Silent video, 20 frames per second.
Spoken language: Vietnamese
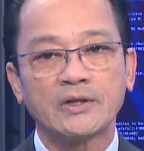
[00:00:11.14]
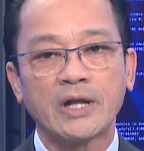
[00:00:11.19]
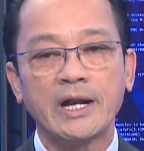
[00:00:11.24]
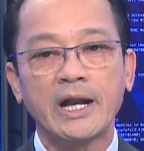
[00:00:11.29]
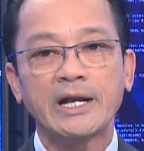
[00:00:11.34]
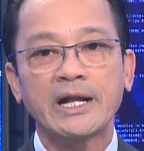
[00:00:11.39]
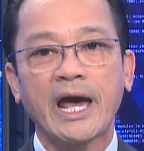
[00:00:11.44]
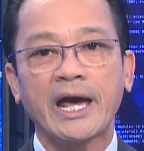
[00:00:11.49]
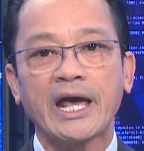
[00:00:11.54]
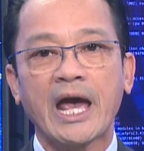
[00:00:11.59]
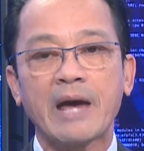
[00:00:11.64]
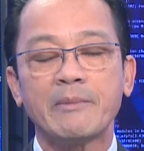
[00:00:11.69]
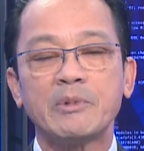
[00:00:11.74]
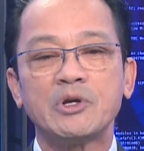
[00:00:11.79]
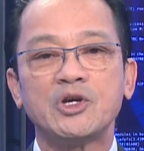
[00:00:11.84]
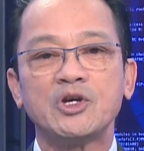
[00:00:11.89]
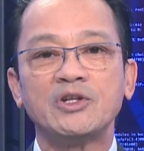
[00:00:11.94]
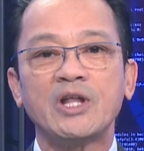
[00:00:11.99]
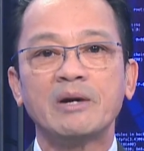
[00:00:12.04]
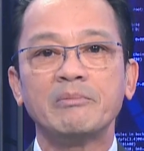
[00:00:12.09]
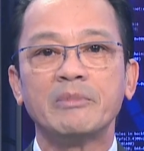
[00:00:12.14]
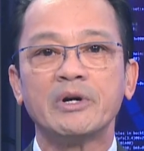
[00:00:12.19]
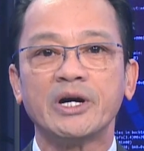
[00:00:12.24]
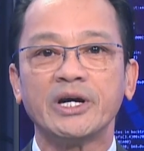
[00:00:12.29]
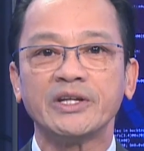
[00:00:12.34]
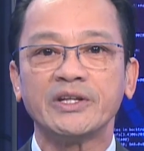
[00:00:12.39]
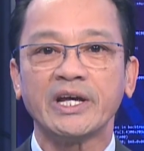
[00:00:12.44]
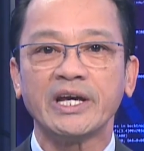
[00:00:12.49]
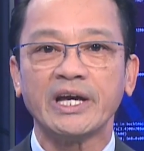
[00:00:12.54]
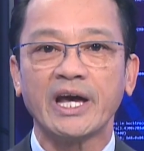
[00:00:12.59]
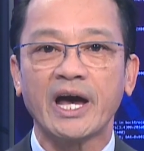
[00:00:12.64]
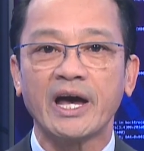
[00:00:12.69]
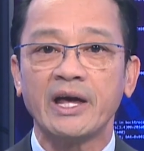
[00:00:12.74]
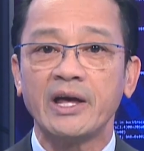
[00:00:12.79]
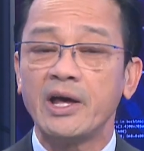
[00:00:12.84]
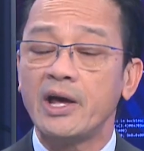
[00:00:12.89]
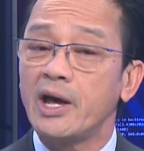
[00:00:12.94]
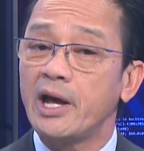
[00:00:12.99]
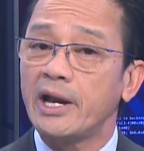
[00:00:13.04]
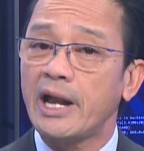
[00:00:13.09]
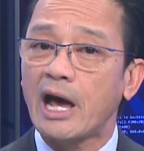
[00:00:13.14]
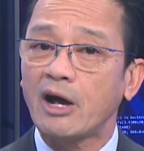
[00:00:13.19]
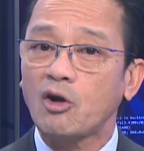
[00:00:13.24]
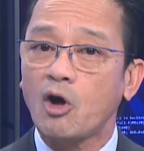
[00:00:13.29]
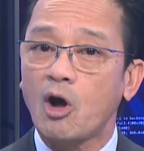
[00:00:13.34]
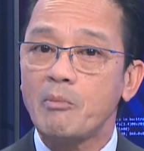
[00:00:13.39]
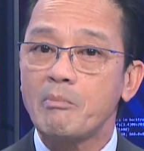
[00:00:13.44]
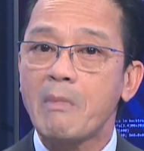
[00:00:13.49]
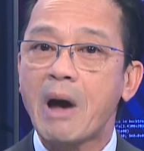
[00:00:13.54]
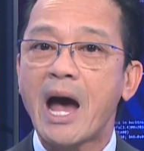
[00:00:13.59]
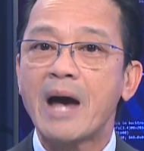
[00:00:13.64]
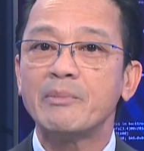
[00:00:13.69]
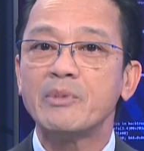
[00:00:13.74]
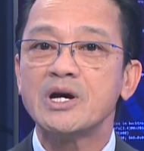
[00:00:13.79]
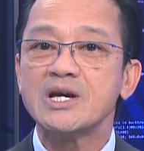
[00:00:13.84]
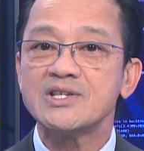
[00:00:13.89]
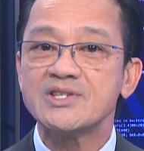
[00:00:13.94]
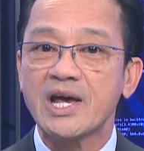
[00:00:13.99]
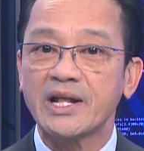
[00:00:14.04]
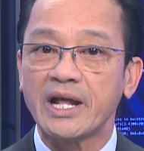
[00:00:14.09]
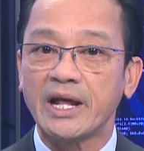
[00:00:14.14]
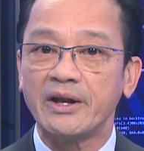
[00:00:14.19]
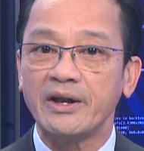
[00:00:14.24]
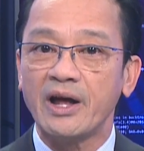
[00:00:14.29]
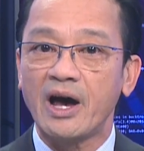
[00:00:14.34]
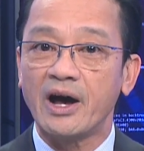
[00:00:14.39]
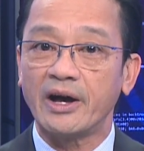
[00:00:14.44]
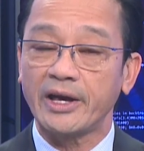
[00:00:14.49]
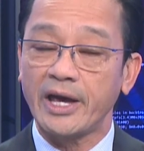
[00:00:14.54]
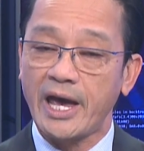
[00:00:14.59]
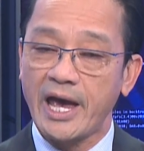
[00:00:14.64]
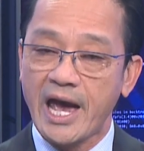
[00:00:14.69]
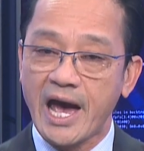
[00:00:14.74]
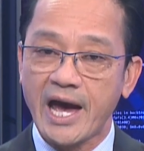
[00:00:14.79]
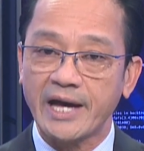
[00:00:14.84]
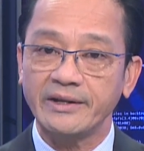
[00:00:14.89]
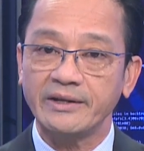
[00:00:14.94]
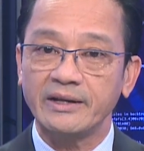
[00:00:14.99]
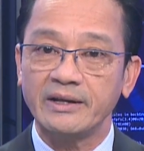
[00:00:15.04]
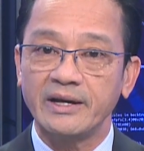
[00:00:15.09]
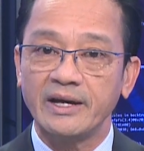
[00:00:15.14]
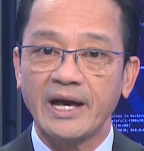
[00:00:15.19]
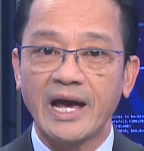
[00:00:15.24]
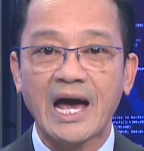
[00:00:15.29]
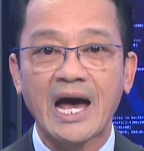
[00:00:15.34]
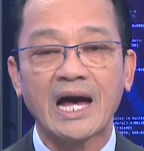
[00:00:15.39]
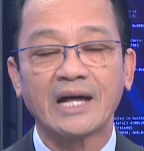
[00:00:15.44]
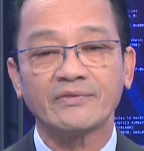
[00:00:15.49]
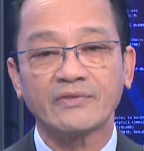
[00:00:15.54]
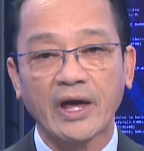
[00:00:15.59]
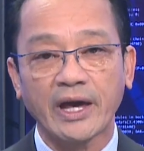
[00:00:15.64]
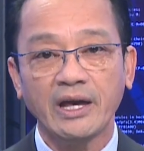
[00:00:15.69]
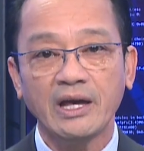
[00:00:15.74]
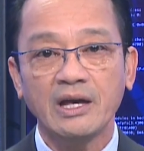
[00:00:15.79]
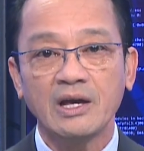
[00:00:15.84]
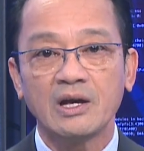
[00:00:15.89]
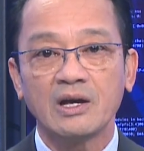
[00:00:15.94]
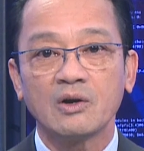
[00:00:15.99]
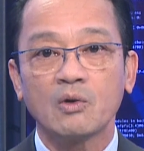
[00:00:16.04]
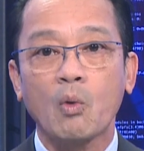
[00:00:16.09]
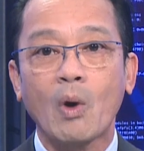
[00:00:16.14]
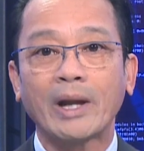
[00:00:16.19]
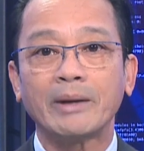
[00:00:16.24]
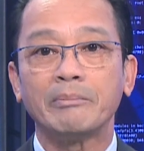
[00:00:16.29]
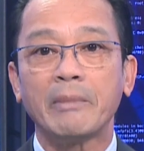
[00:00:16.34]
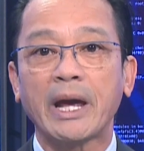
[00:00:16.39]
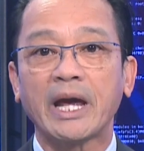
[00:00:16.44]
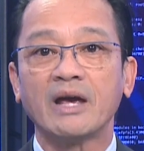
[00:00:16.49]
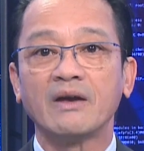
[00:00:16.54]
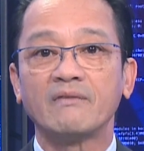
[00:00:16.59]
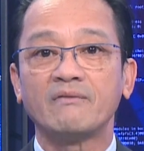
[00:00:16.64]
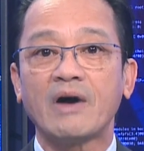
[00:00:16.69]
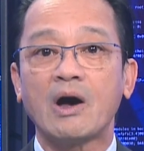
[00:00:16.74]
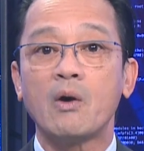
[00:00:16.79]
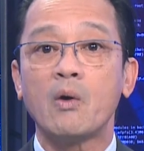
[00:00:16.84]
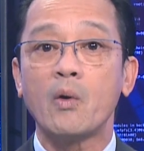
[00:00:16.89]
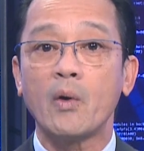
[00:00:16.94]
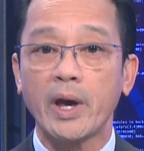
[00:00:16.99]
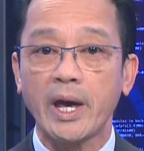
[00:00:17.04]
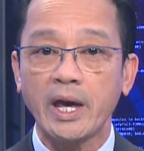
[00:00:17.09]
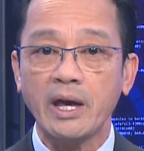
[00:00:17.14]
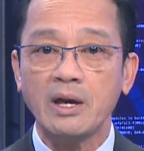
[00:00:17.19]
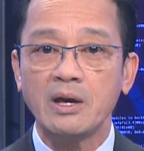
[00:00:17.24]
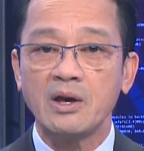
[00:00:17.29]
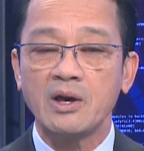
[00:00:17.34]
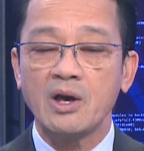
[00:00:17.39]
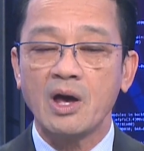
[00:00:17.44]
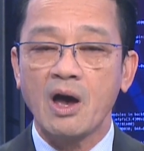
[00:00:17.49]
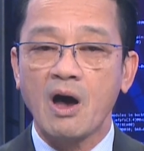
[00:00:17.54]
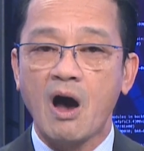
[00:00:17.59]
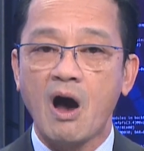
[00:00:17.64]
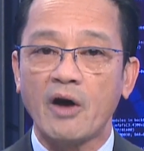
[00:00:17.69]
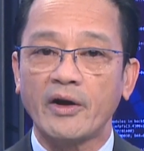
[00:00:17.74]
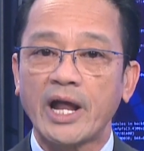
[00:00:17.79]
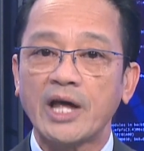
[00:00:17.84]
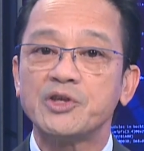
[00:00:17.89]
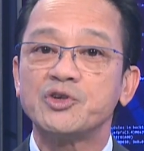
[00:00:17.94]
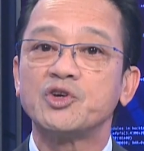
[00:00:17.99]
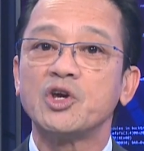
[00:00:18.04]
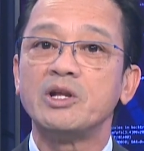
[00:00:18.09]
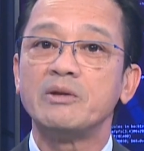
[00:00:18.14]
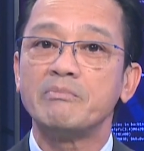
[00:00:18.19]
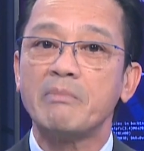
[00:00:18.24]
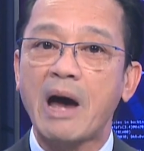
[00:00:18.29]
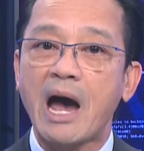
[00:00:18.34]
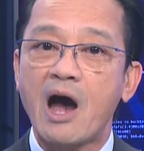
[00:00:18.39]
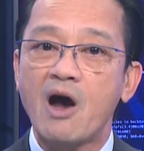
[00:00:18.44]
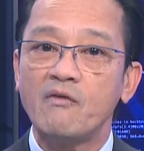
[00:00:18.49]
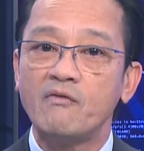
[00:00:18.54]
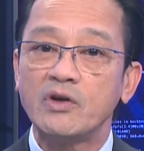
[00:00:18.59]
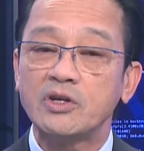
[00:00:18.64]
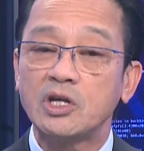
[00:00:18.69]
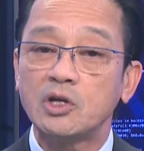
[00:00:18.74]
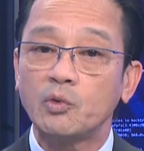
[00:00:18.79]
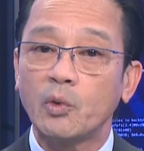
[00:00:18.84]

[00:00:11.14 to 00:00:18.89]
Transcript: Tính ngày 29 tháng 10 thì à, đã có 30 gia đình ở Nghệ An, Hà Tĩnh, Quảng Bình và Huế họ đã trình báo với